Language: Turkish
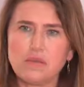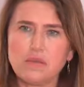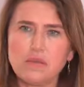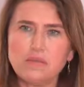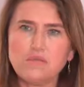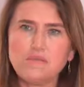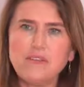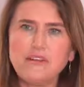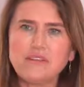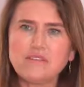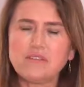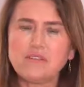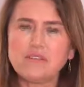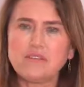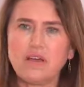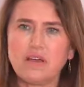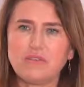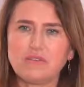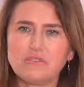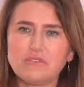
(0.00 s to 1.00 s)
İmplant
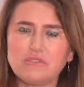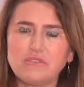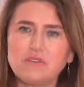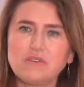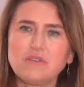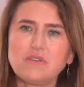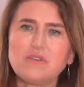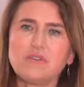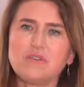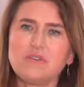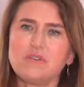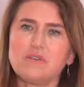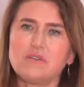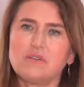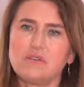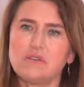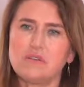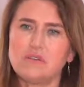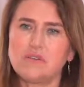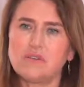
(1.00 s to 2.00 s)
tedavisi
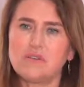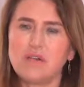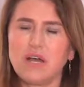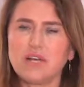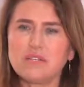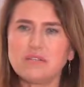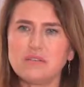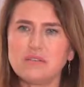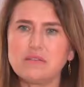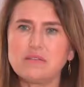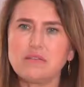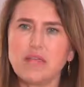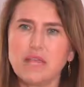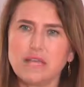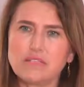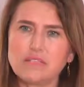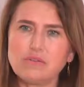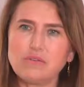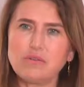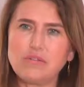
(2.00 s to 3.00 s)
e, hastanın
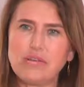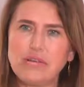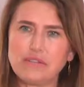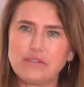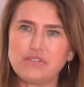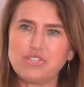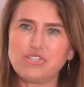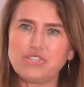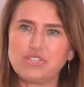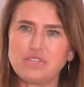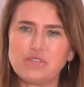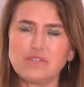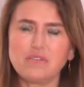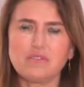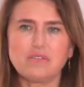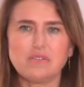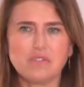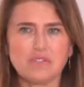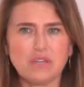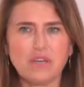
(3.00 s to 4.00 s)
eksik olan dişini
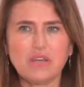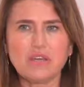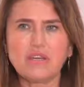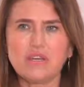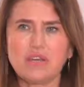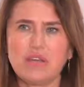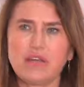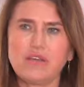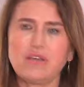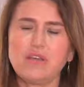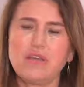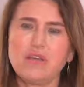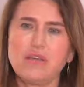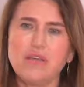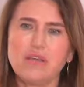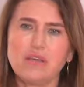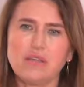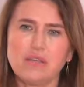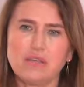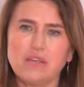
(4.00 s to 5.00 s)
yerine
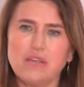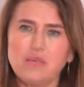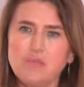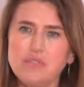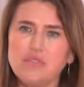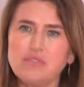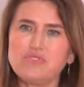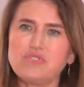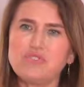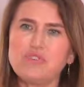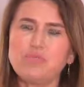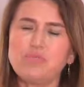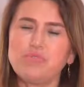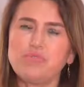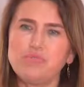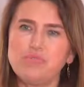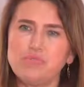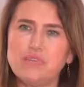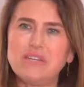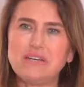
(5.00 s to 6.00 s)
kemiğin içine
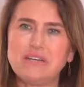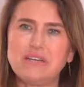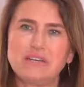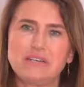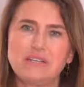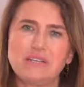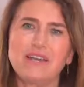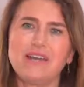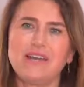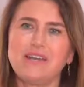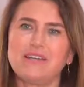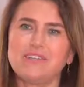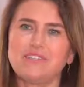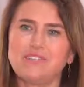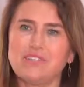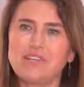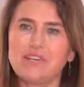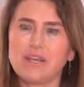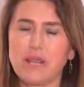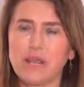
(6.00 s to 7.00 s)
bir vida
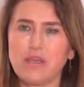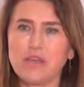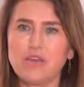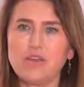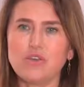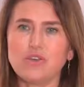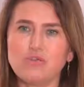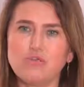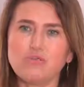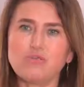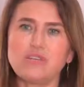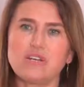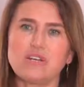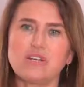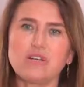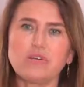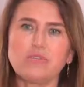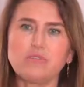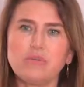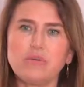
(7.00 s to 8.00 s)
yerleştirerek
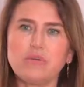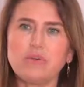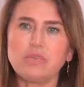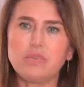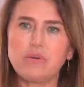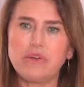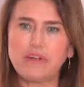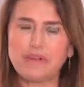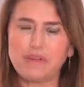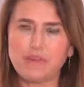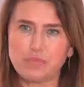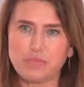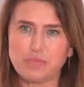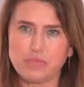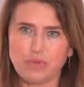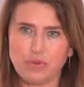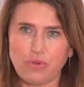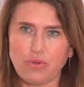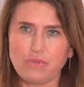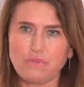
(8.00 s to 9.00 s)
üzerine kron yaparak
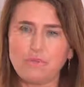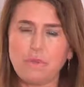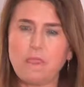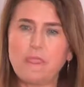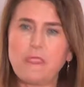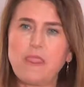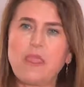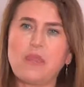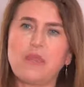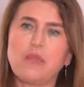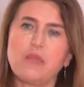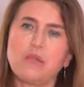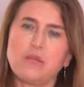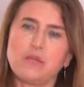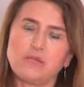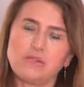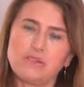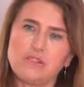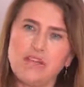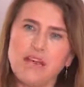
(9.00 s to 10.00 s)
yapılıyor.
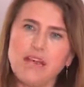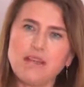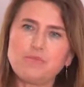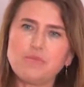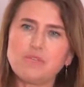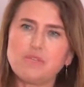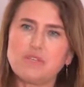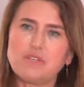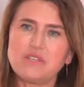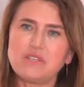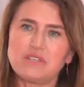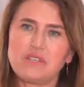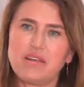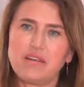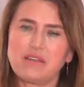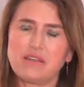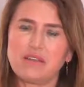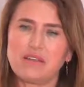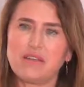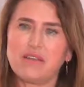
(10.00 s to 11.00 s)
Diğer
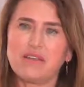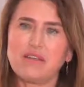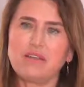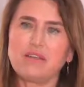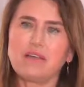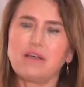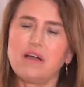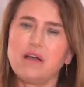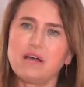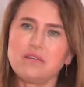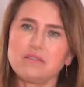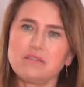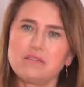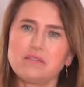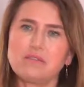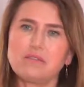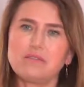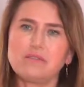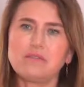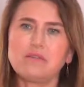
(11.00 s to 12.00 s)
protezlerde
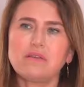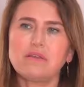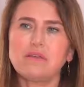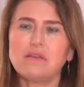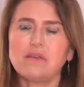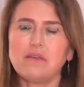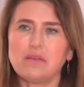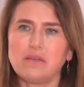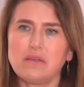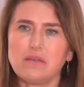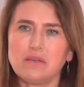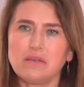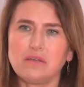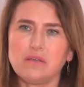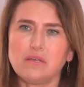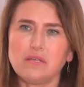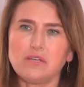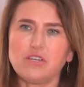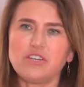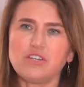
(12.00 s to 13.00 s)
hastanın
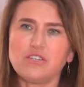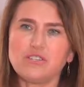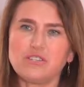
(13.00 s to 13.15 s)
e,